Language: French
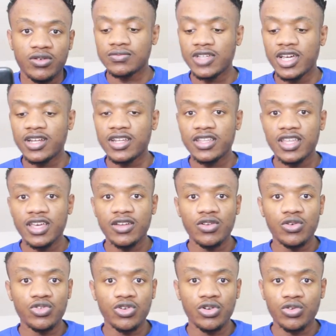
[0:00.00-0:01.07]
Mais il y a l'idée.
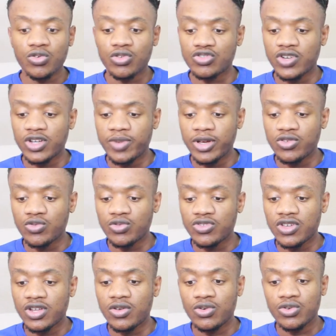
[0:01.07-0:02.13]
Le seul truc que je valide pas, du coup,
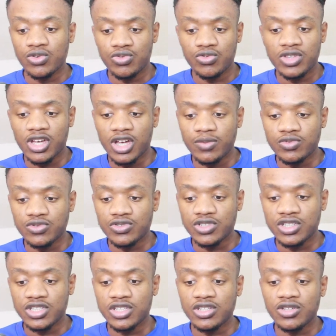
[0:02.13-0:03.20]
c'est le sud à capuche
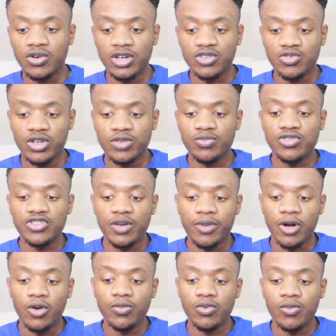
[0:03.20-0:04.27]
qui aurait dû être plus
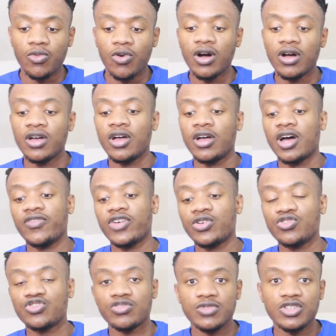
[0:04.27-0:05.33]
apparent pour moi avec
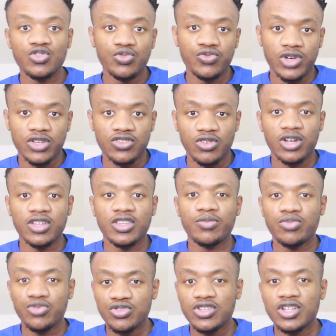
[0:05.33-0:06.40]
une chemise ouverte. Ça aurait été
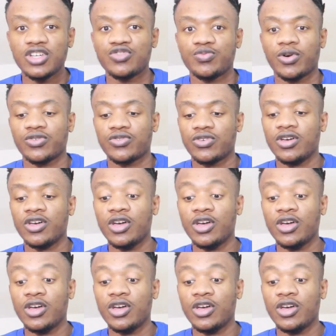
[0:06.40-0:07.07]
plus stylé, je pense.